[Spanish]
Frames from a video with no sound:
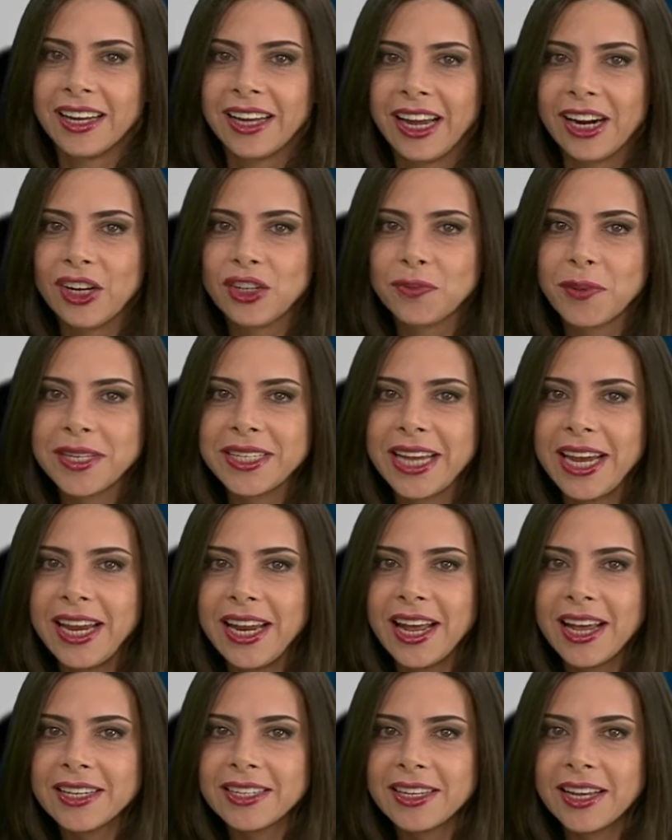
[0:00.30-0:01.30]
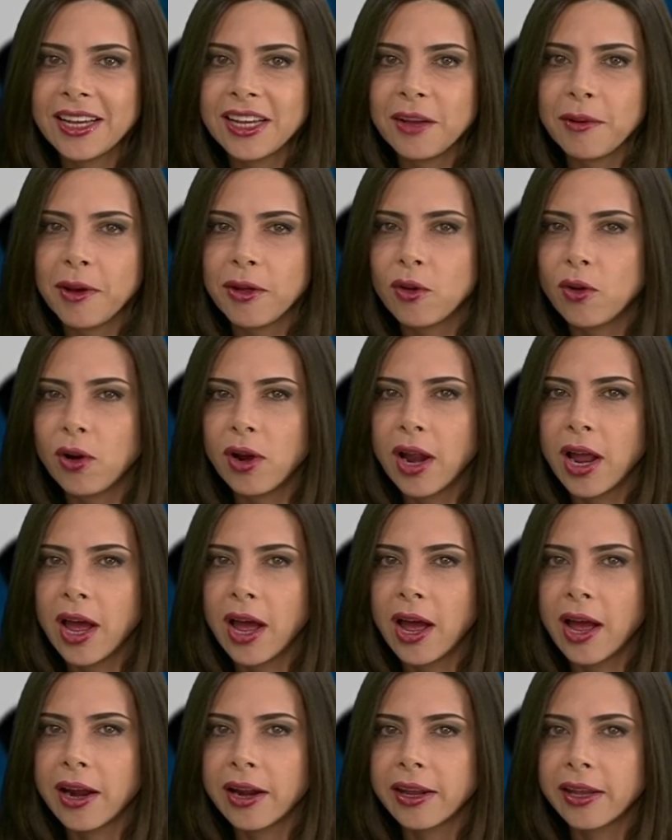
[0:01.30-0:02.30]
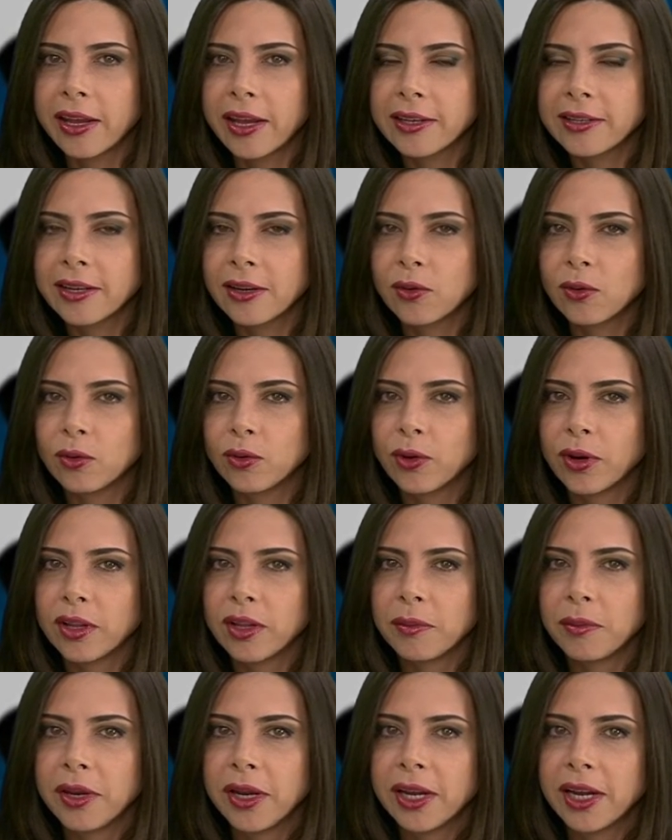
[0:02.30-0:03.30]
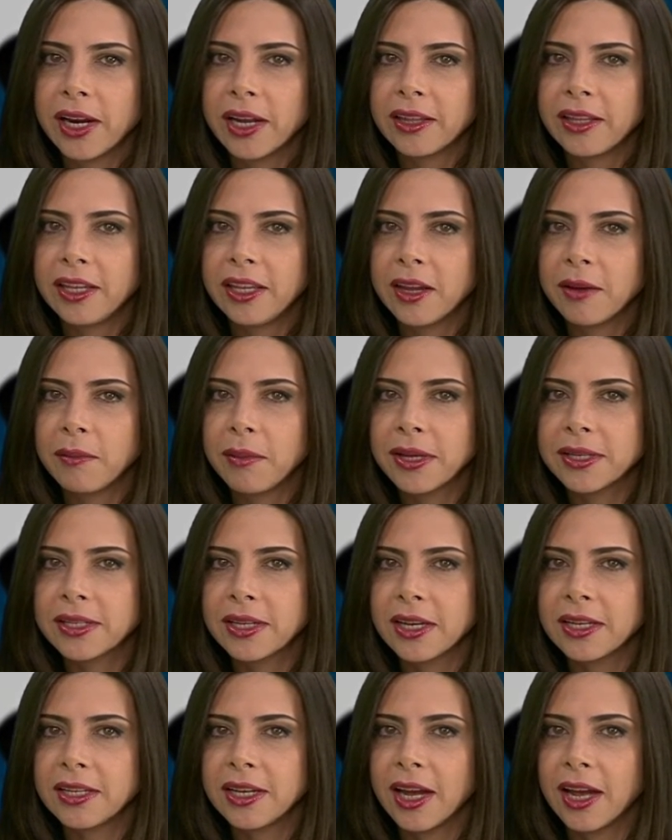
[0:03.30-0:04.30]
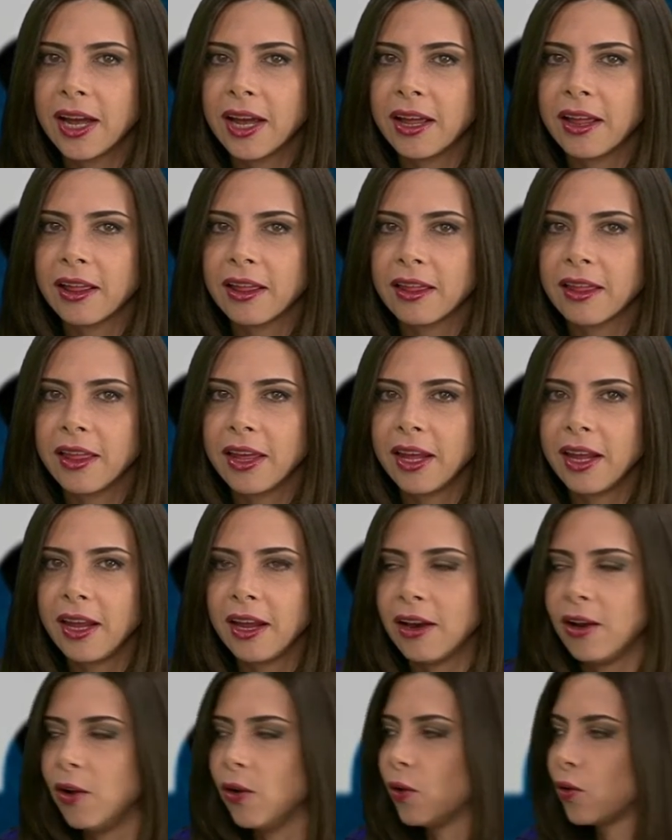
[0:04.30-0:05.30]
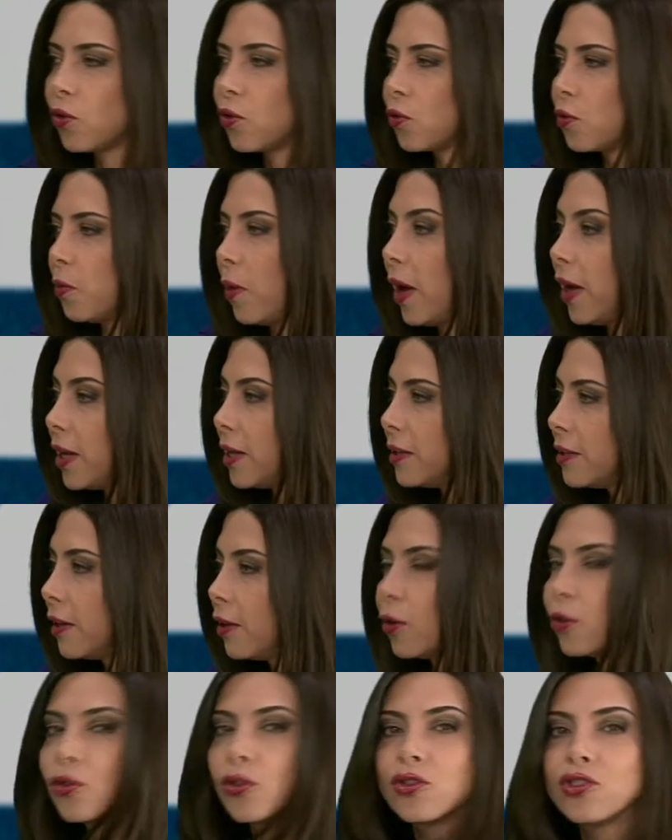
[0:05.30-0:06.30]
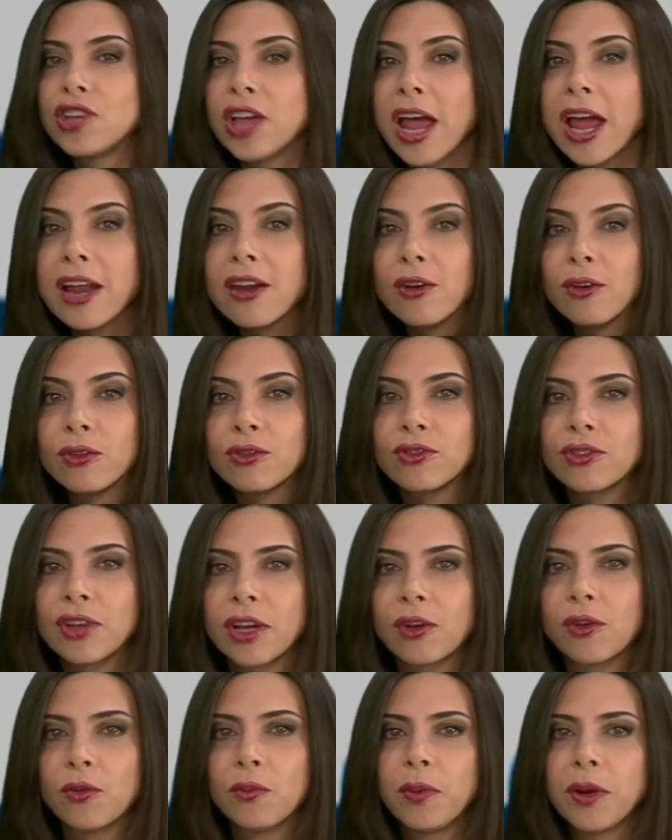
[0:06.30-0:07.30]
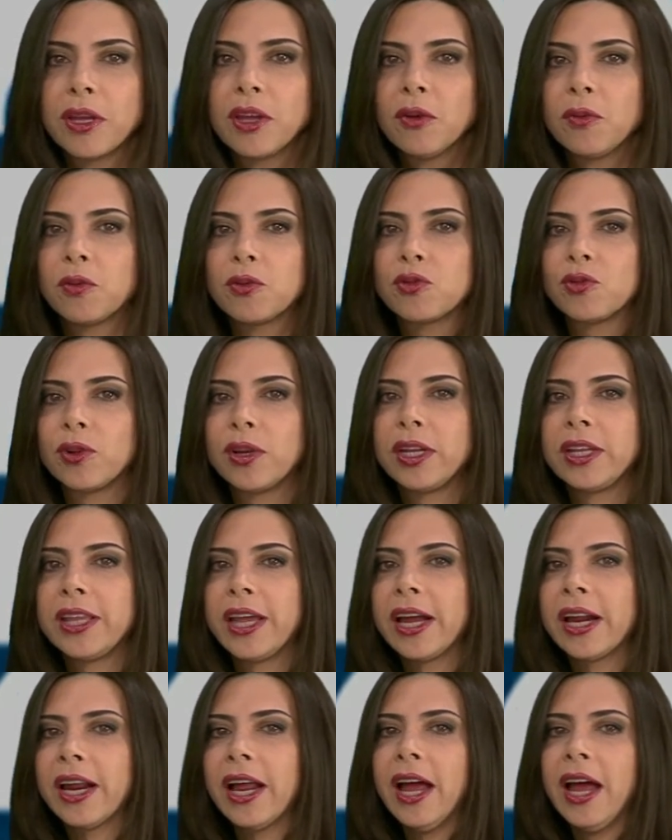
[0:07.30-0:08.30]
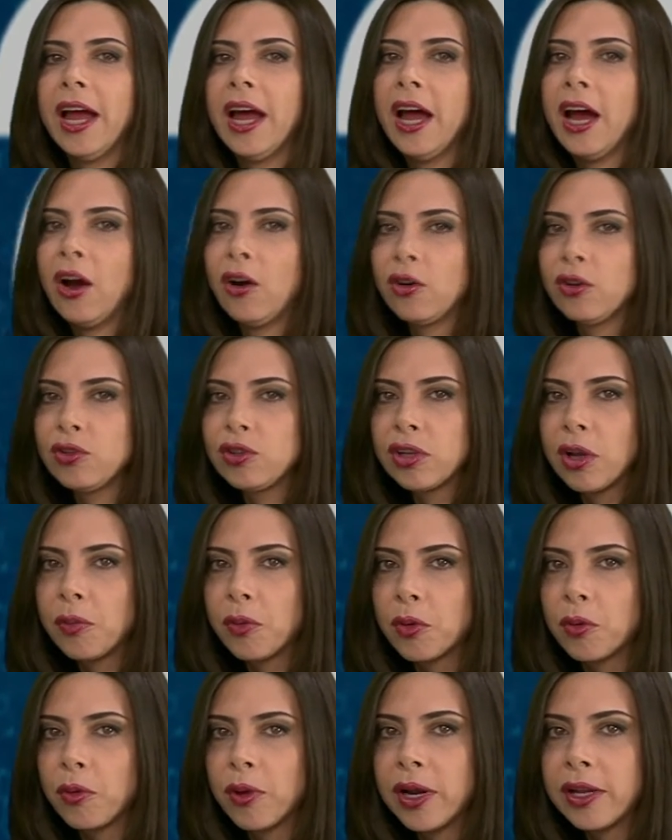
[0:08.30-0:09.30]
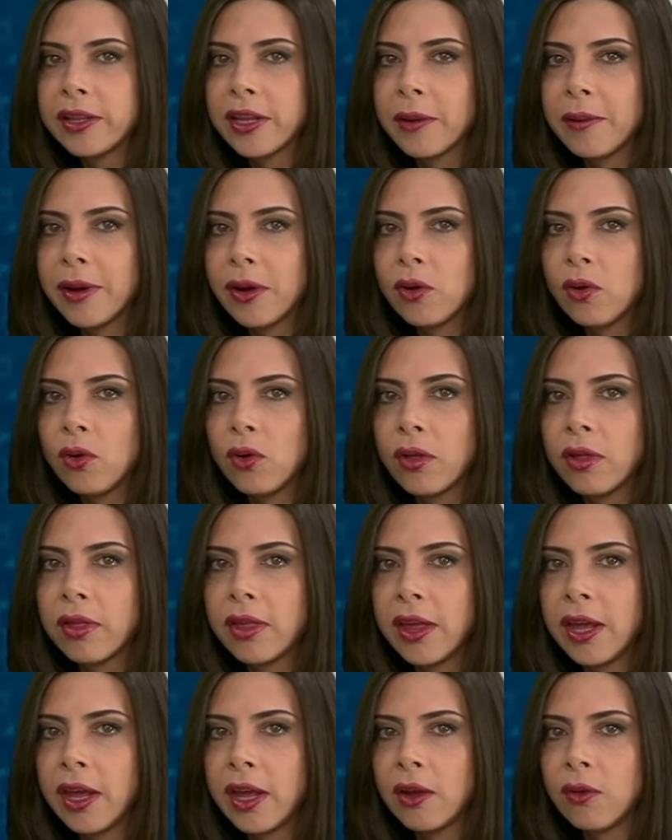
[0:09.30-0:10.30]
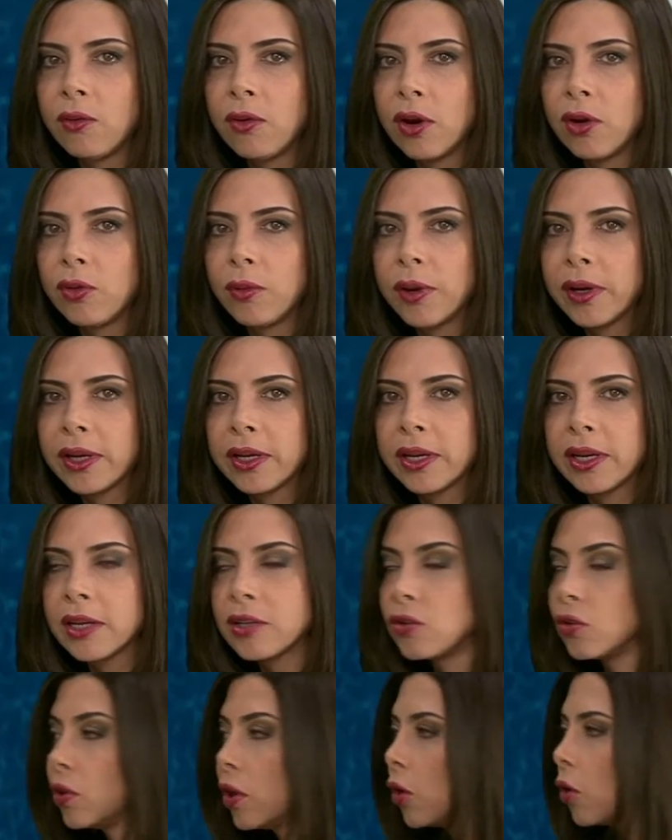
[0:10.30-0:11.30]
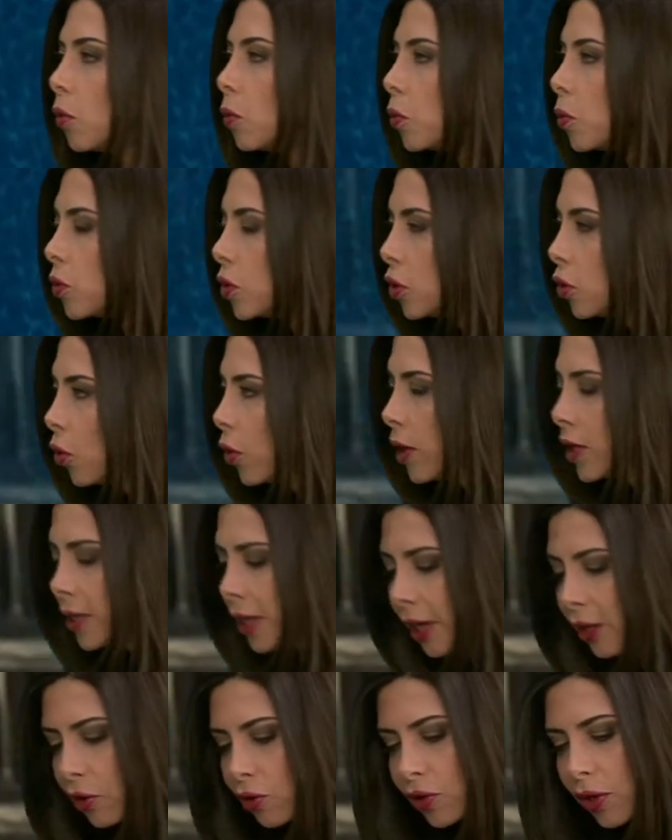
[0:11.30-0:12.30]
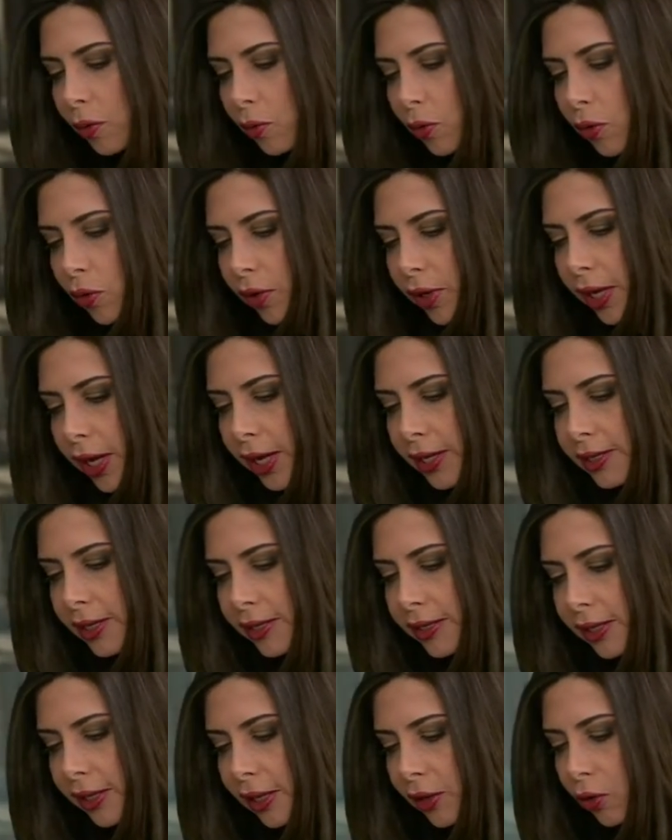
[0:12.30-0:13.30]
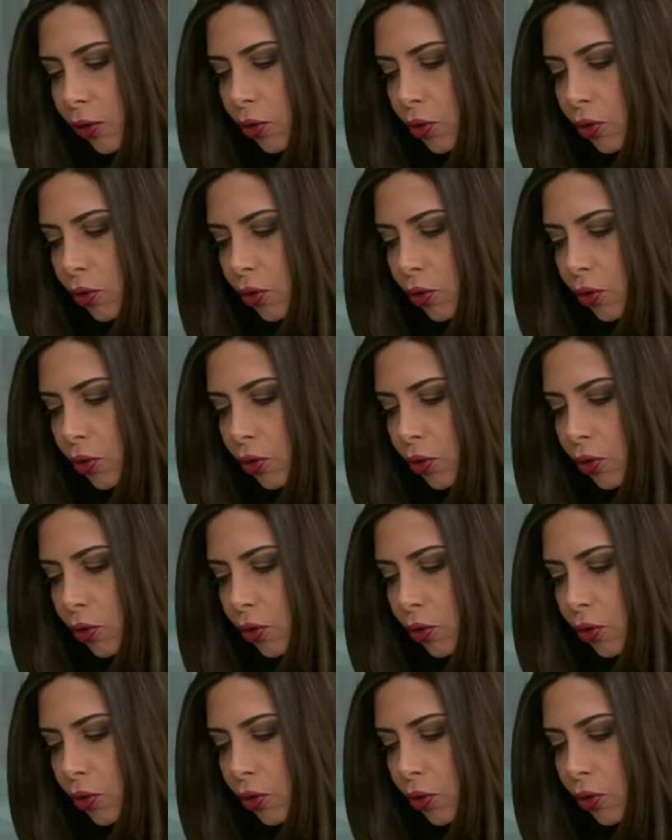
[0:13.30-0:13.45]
Carlos Maceiras ha llevado la riqueza cultural de América Latina más allá de los mares, de los océanos, acompañado por su guitarra. Ahora busca promover el trabajo de una nueva generación de compositores. Carlos, qué bueno que estás aquí con